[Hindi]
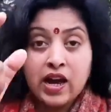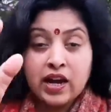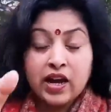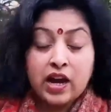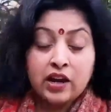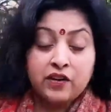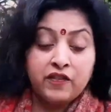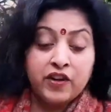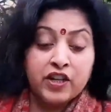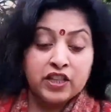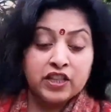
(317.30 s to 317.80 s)

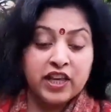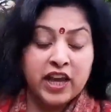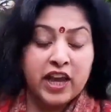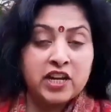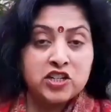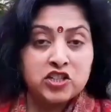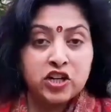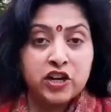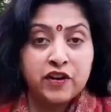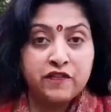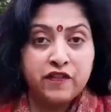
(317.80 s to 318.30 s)
अगर अरविंद
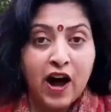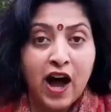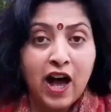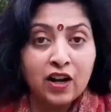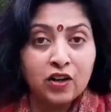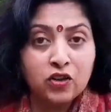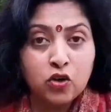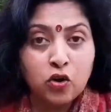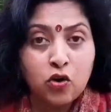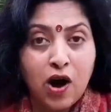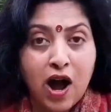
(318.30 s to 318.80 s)

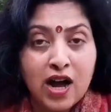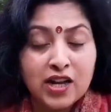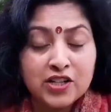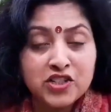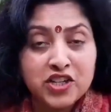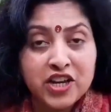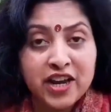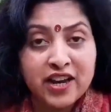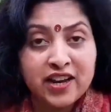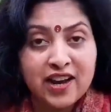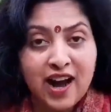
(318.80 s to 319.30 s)
केजरीवाल को
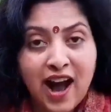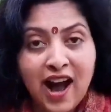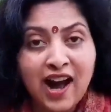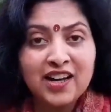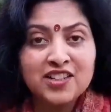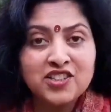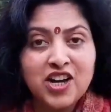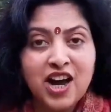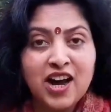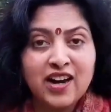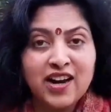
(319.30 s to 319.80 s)
आज ये
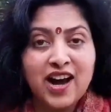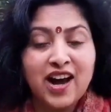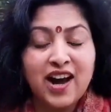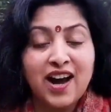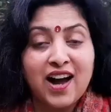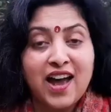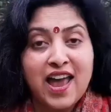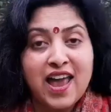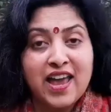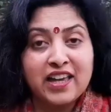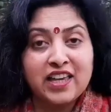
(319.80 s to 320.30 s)
कहा जा
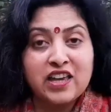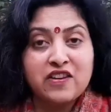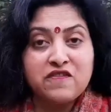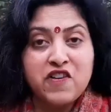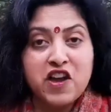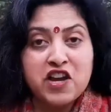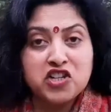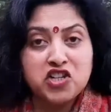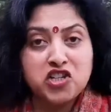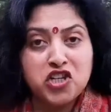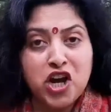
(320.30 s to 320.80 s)
रहा है
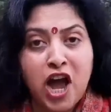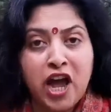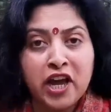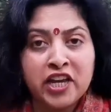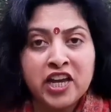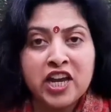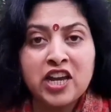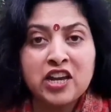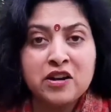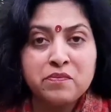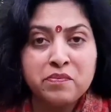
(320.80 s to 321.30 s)
कि वे
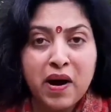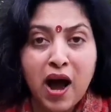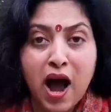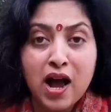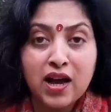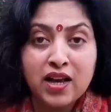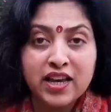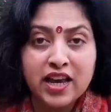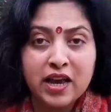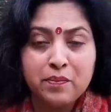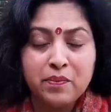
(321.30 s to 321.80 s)
शाहीन
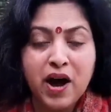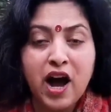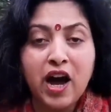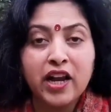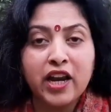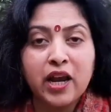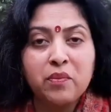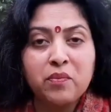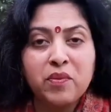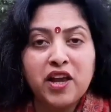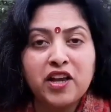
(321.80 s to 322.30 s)
बाग के
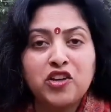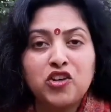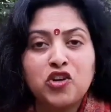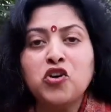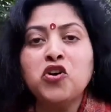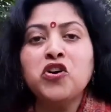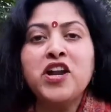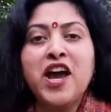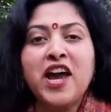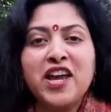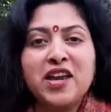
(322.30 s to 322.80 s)
बारे में
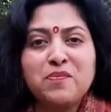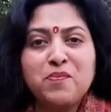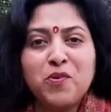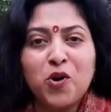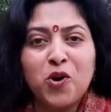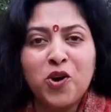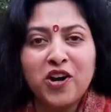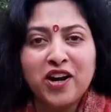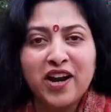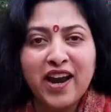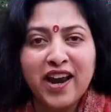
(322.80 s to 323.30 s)
क्यों नहीं
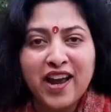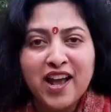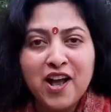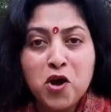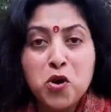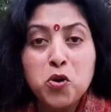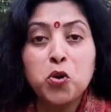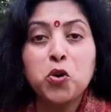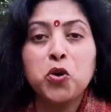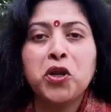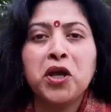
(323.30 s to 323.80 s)
बोल रहे
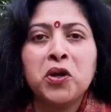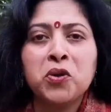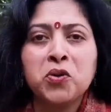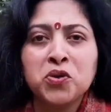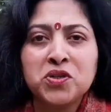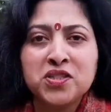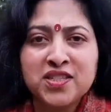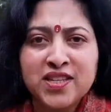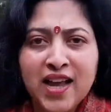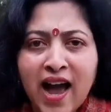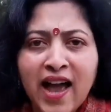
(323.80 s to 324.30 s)

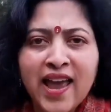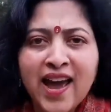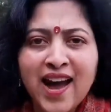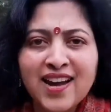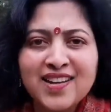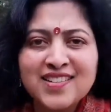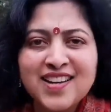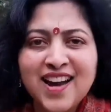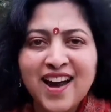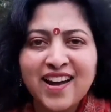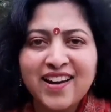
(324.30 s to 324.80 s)
उन्हें
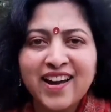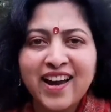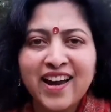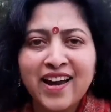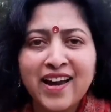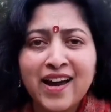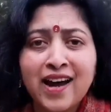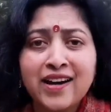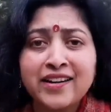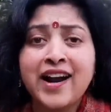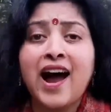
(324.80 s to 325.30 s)
उकसाया जा
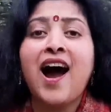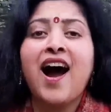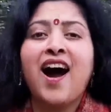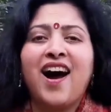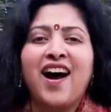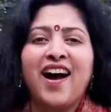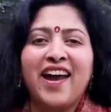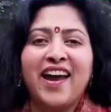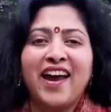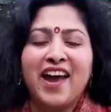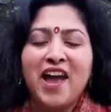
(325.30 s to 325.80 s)

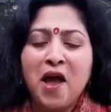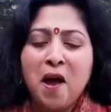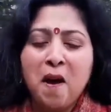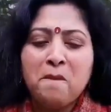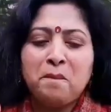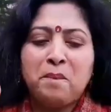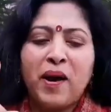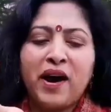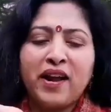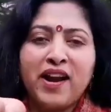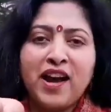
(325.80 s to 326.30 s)
रहा है
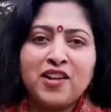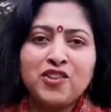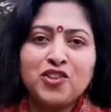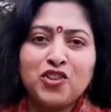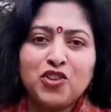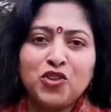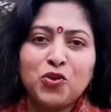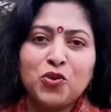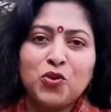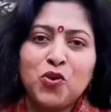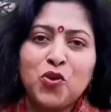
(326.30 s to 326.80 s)

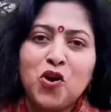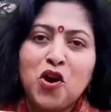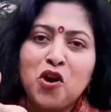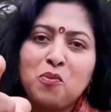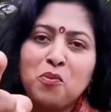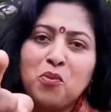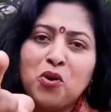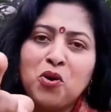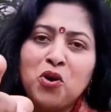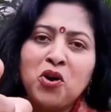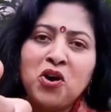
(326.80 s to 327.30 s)
परंतु
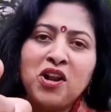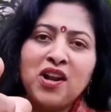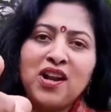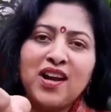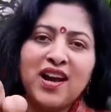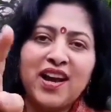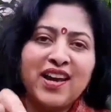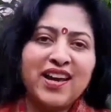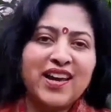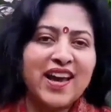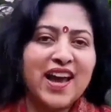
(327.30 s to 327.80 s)

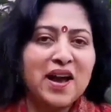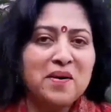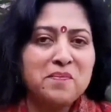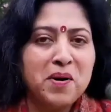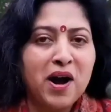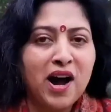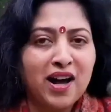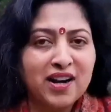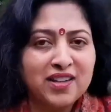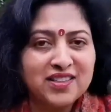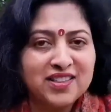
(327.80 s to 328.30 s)
भूल गई
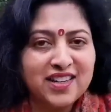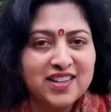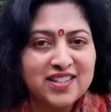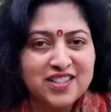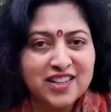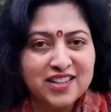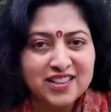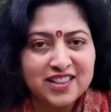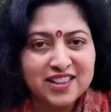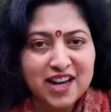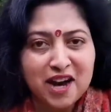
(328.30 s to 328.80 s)
है
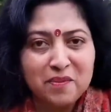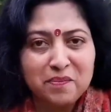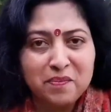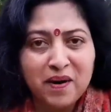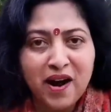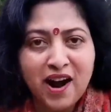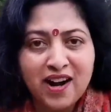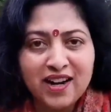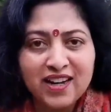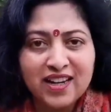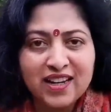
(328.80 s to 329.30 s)
भारतीय
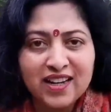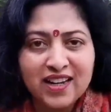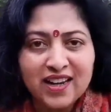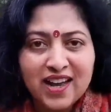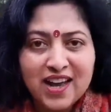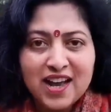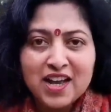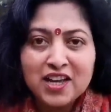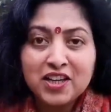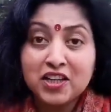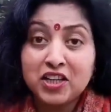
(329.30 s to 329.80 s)
जनता
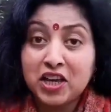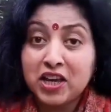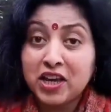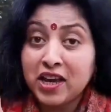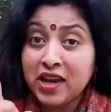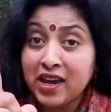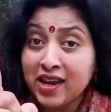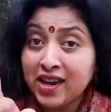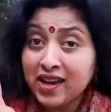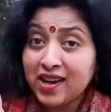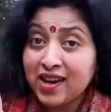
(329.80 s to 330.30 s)
पार्टी
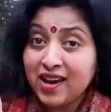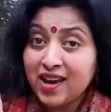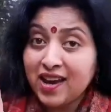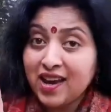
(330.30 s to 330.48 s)
कि